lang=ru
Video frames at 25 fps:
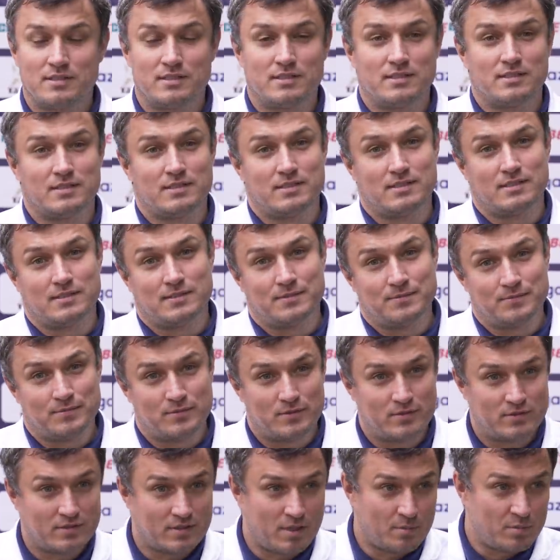э,
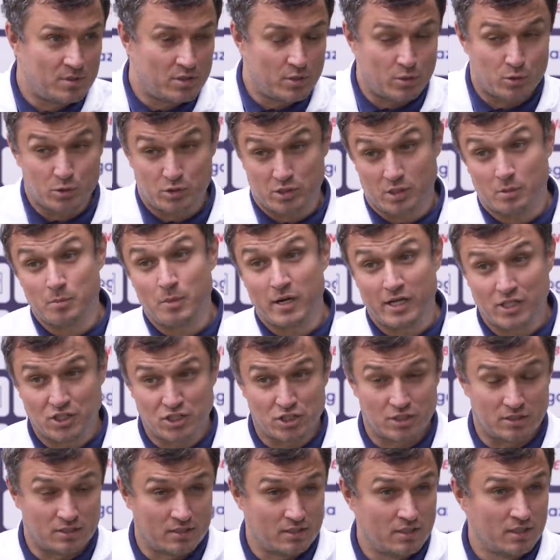комментирующих
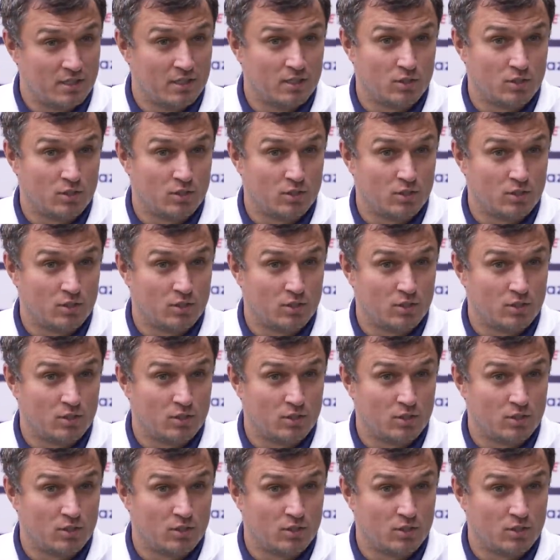матчи,